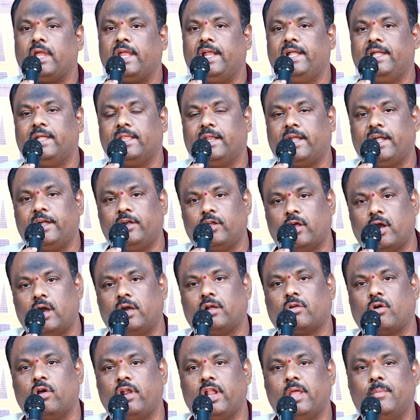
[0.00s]
ఇంటి రెంట్
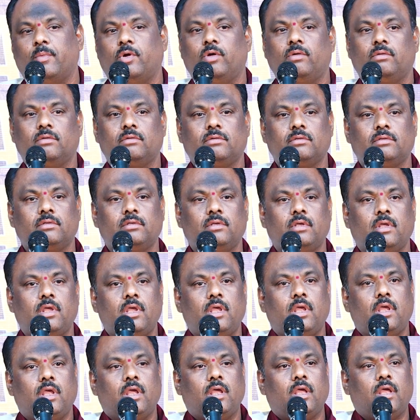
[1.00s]
కట్టుకోలేము
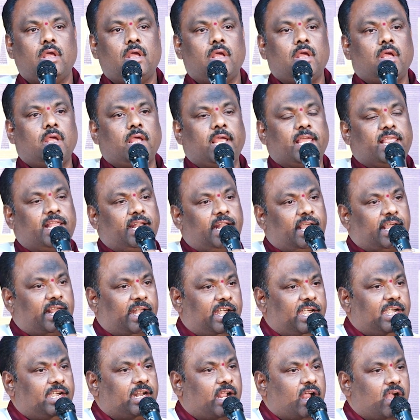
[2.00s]
ఏదైనా
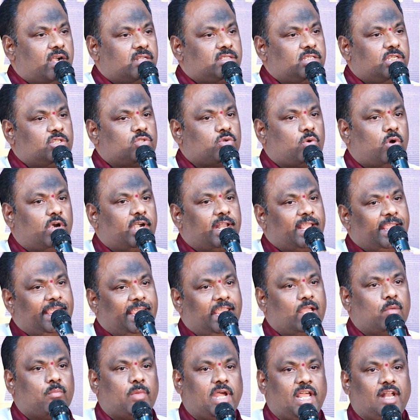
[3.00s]
క్రెడిట్ కార్డ్స్ తీసుకుంటే
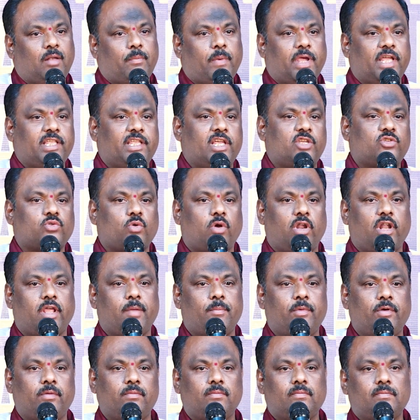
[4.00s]
ఈఎంఐలు e పే
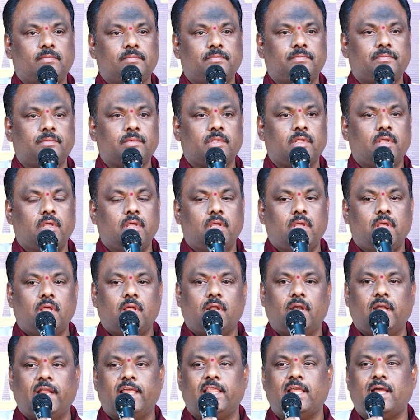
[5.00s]
చేసుకోలేము
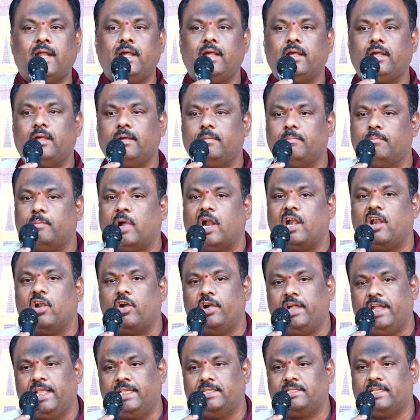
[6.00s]
లేదా బండ్లో
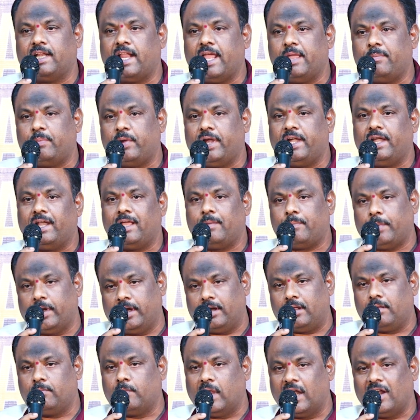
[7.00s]
డీజిల్ అయిపోయింటే
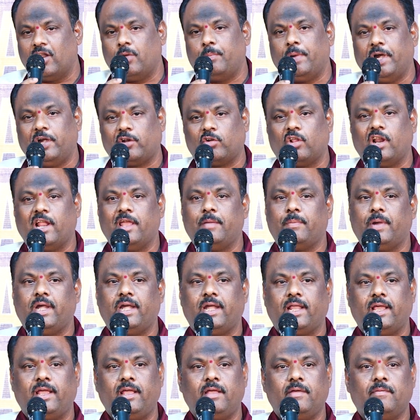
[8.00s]
బండ్లో పెట్రోల్
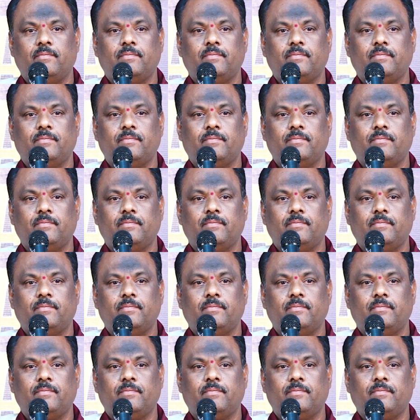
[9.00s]
అయిపోయింటే